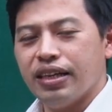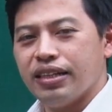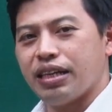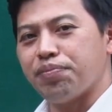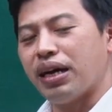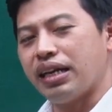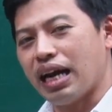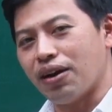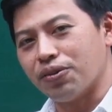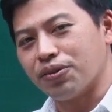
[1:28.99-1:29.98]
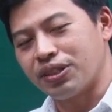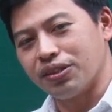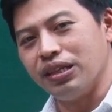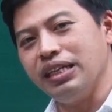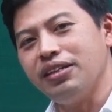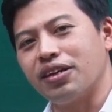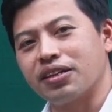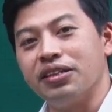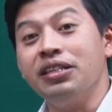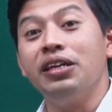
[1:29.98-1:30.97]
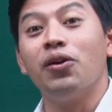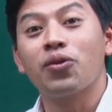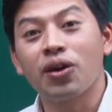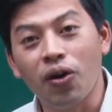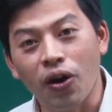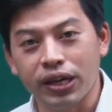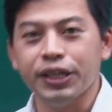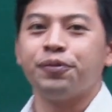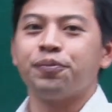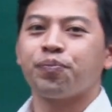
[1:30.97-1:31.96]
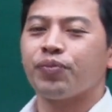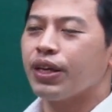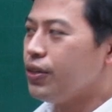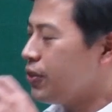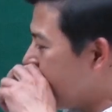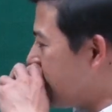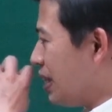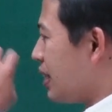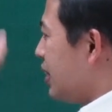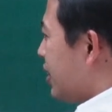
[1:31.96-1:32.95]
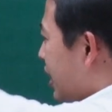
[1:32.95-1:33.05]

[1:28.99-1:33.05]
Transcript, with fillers: xem bạn nào xử lý được nhiều câu hỏi hơn chúng ta sẽ từ